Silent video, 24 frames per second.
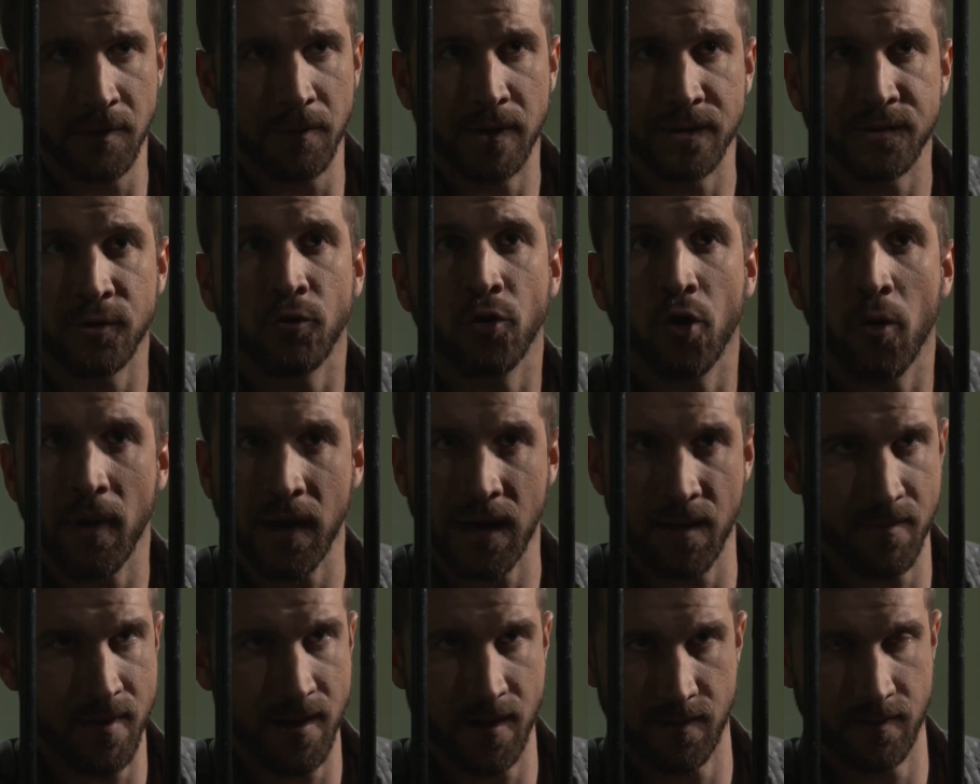mi versión no
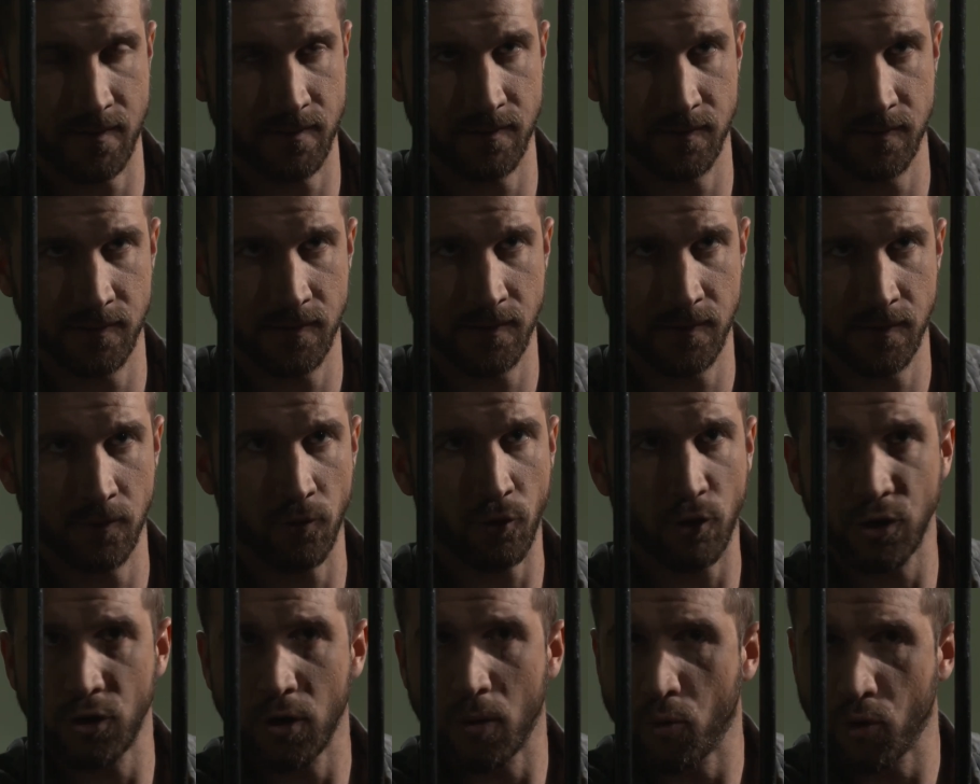va a cambiar.
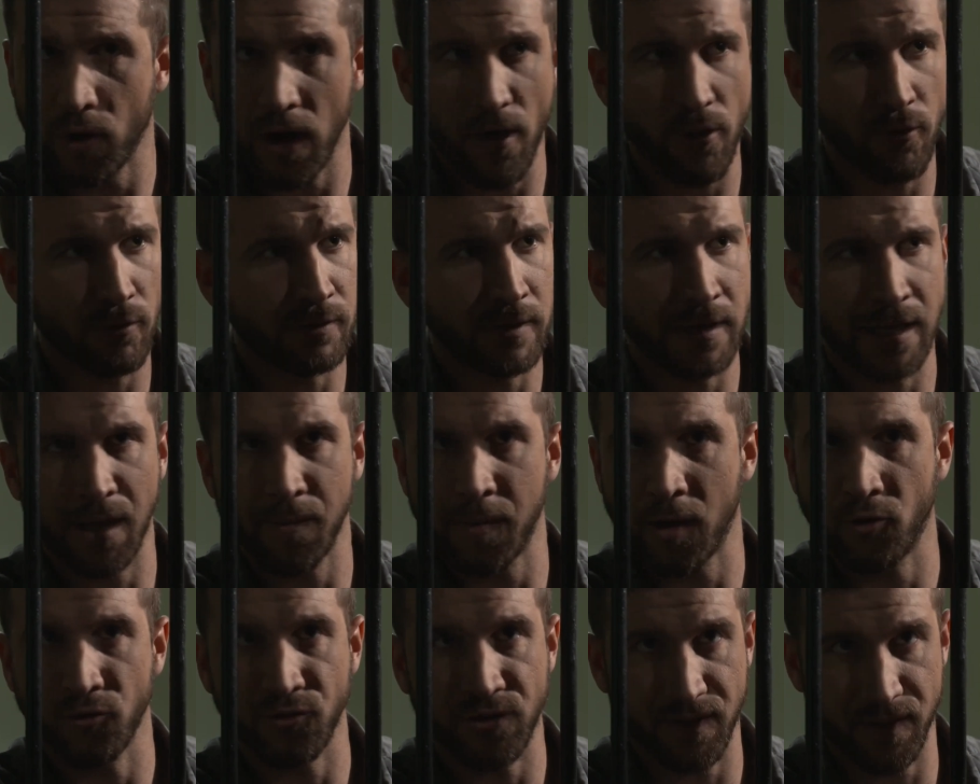No quiero abogados ni
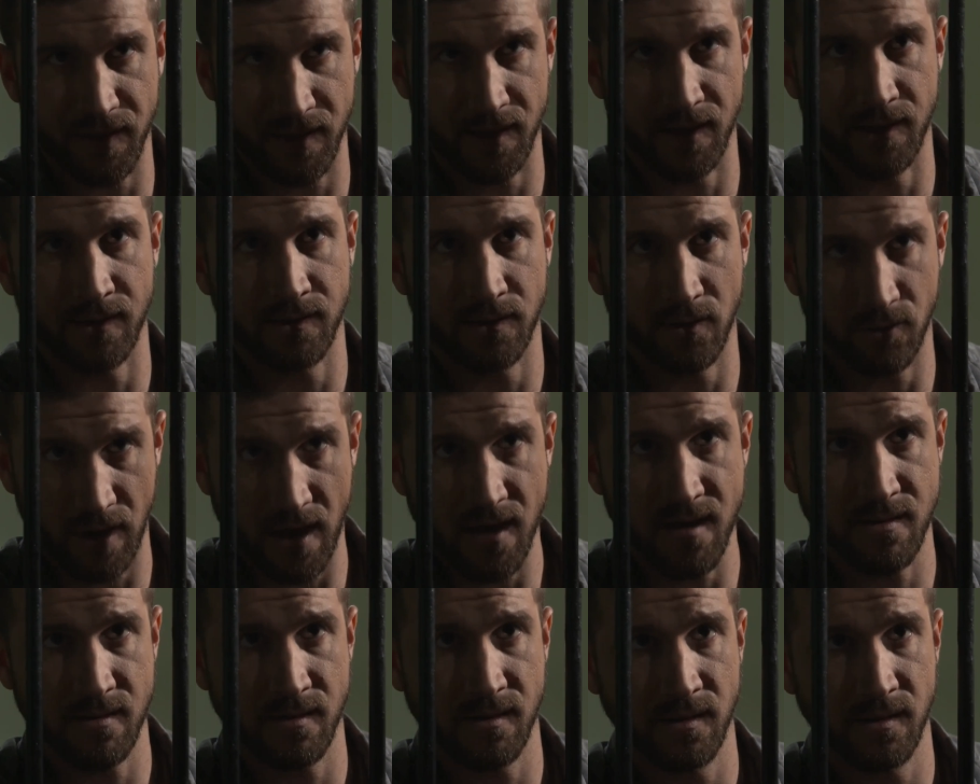que me contradigan, ¿ok?